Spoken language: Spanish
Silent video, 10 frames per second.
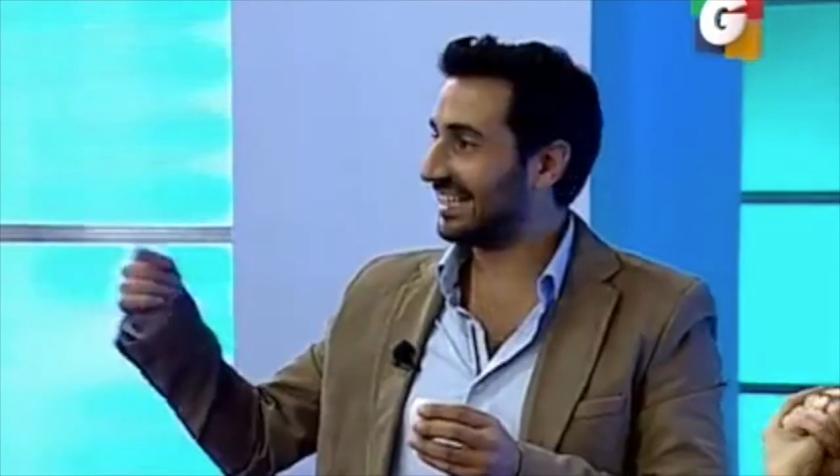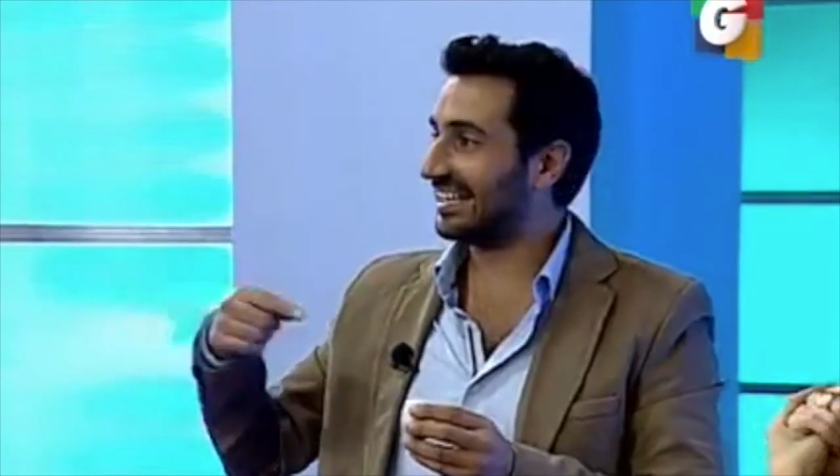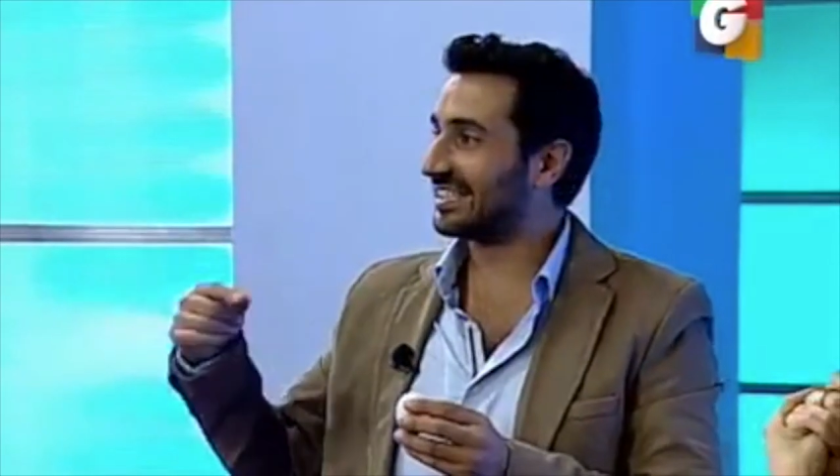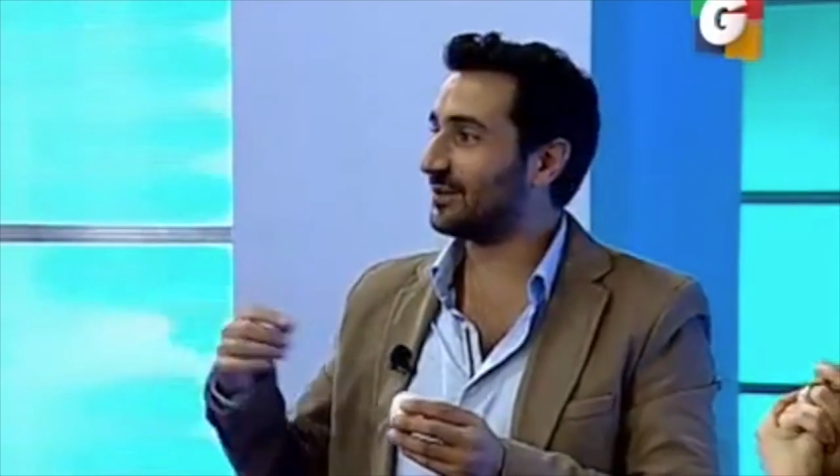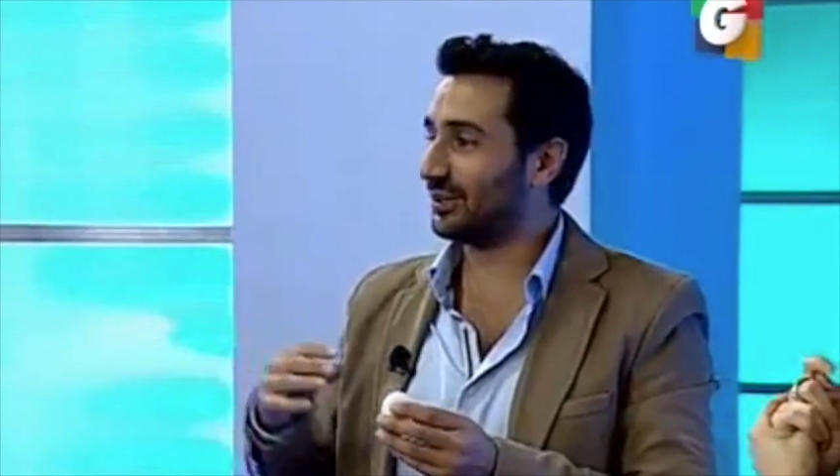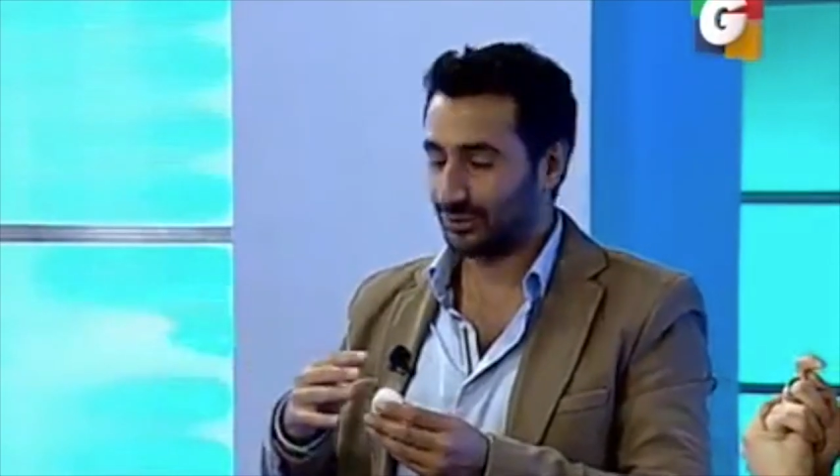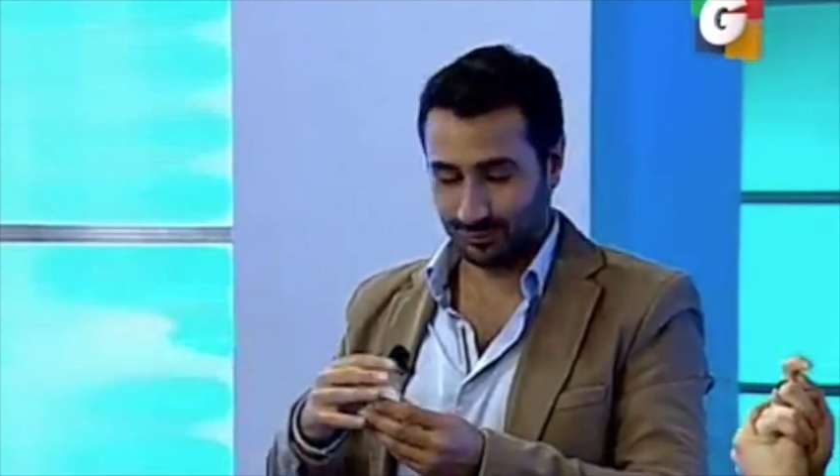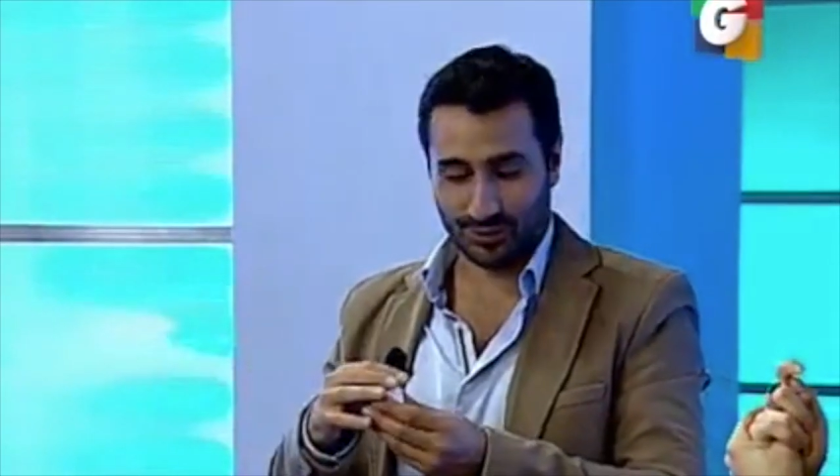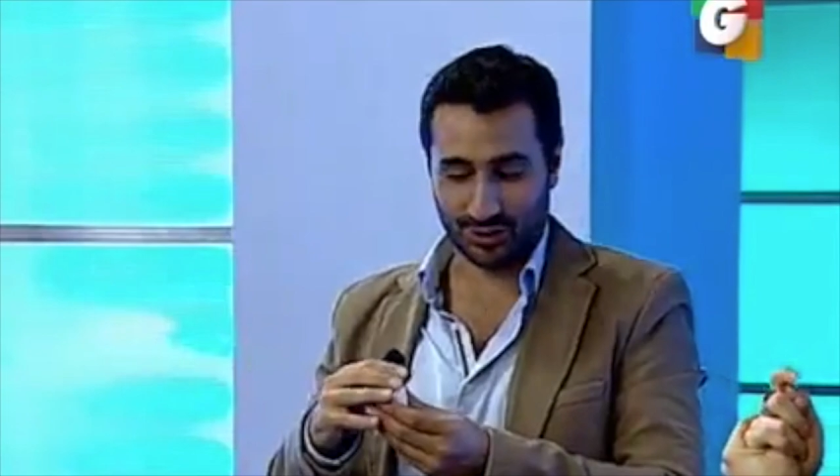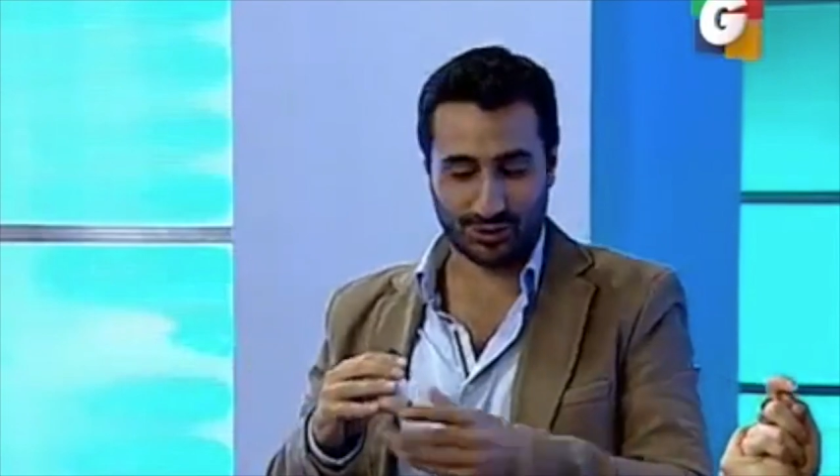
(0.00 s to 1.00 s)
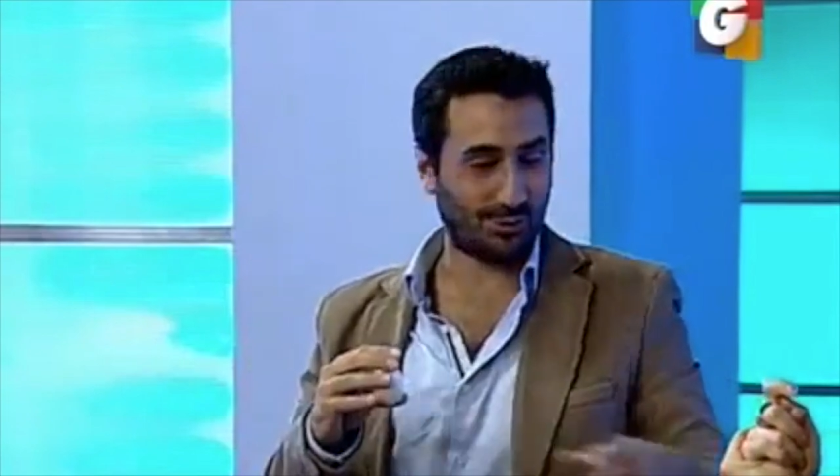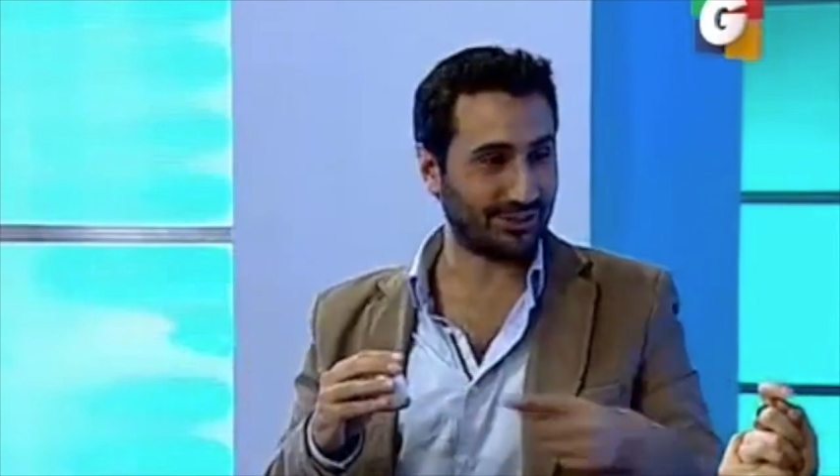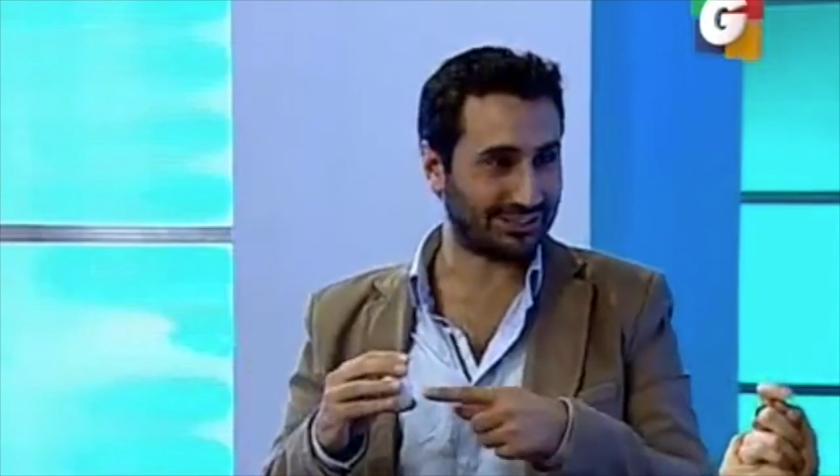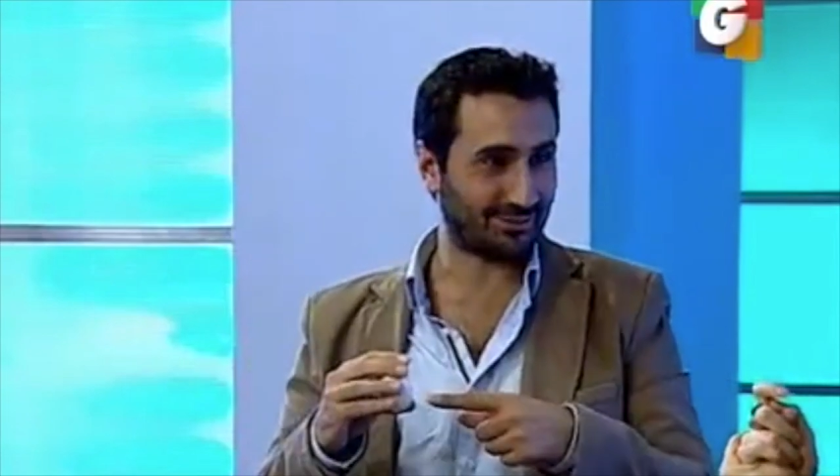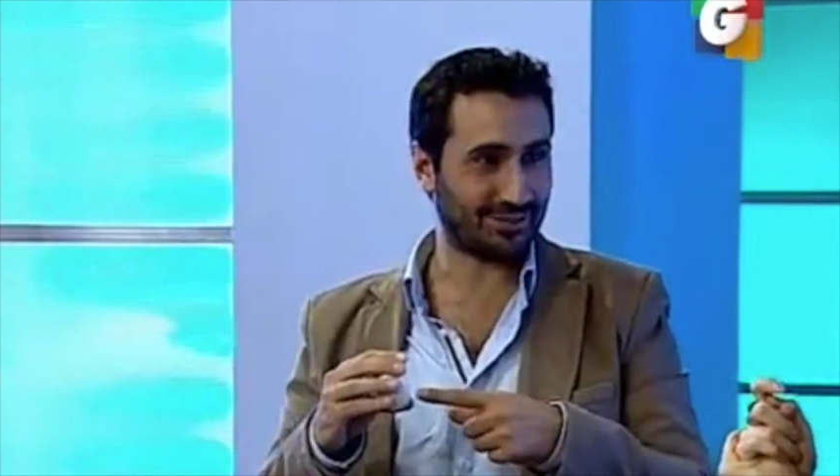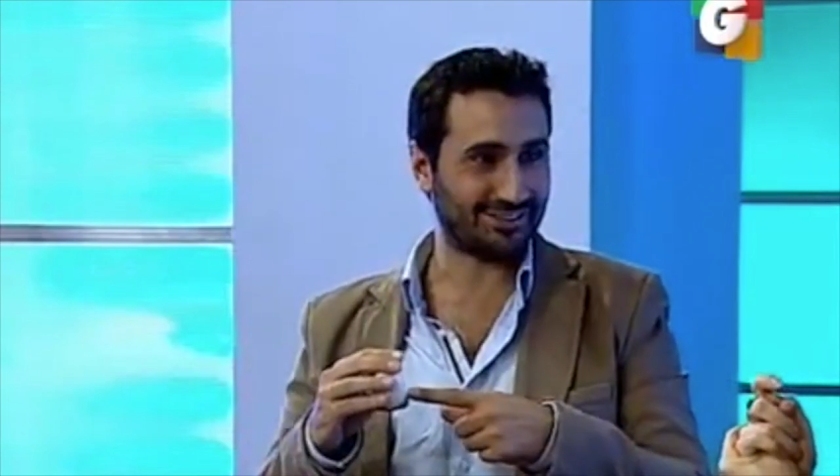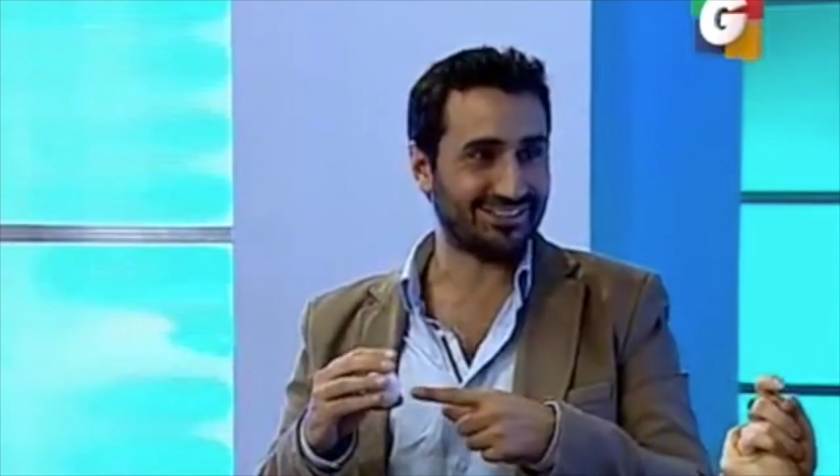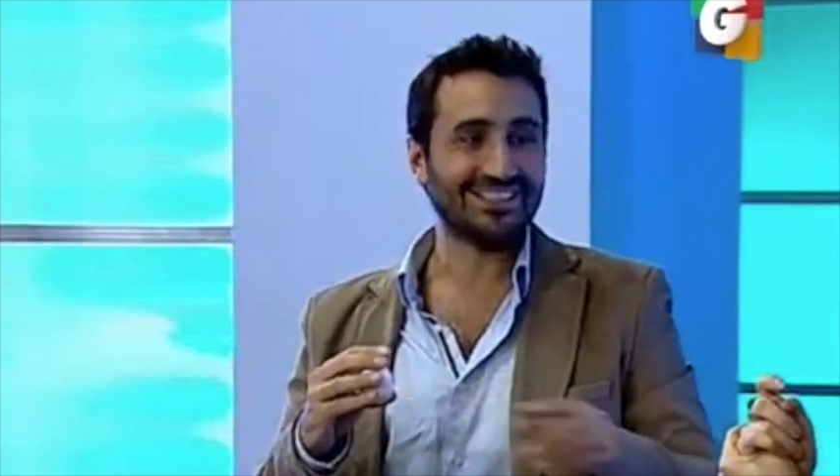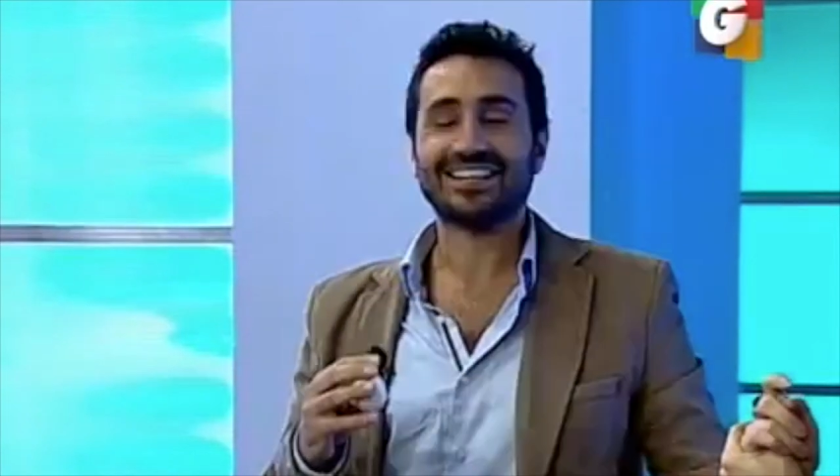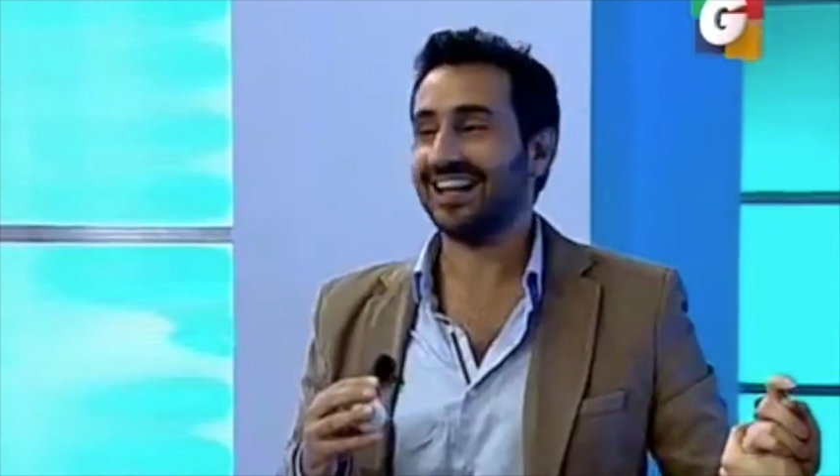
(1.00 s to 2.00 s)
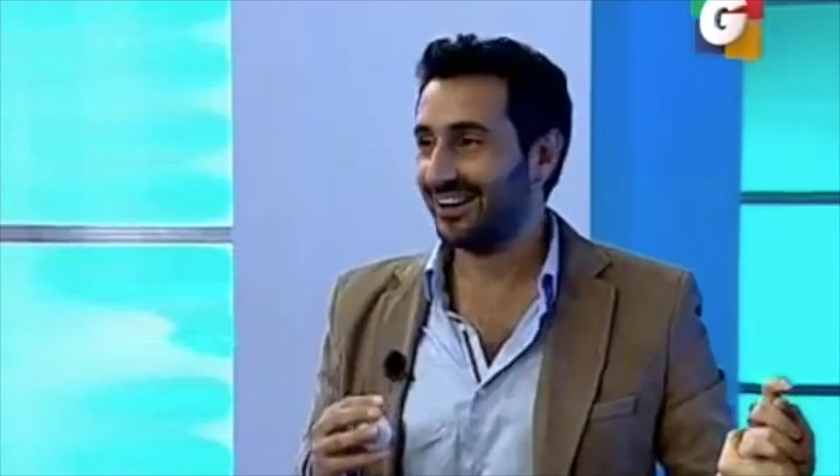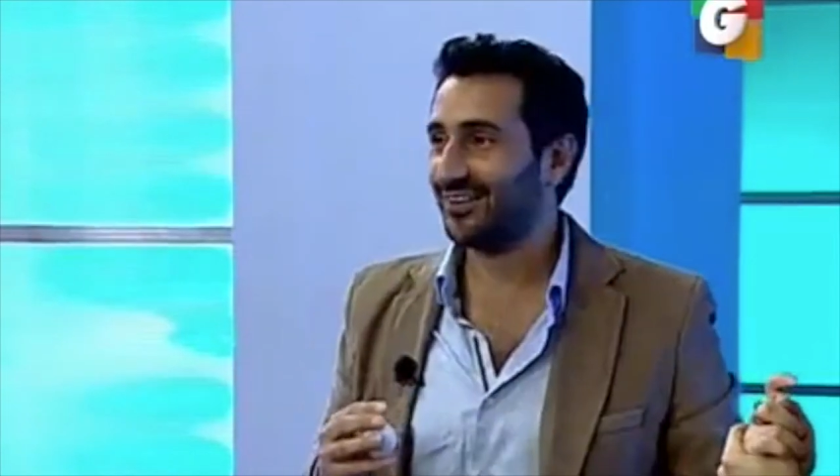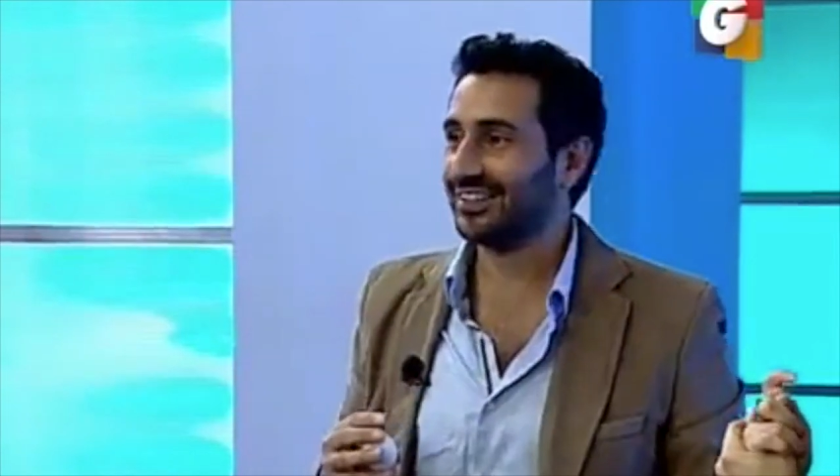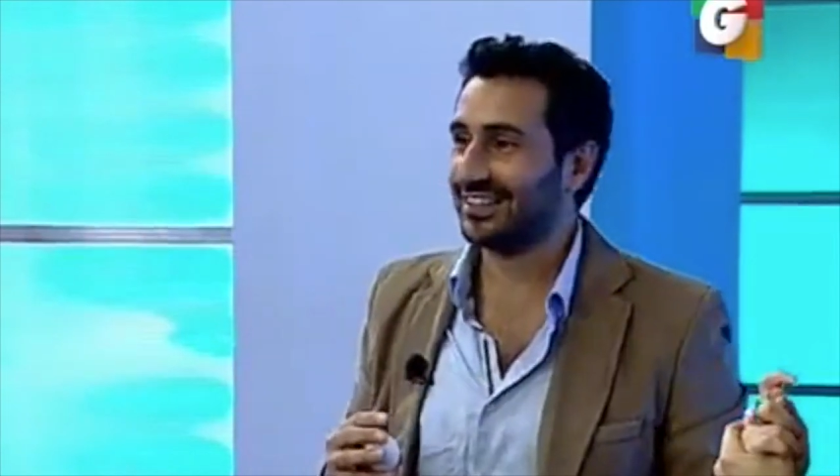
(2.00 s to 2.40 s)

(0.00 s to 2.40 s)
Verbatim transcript: ahí se vio el... Vos creo que lo viste. Yo sí, lo vi. Claro, lo,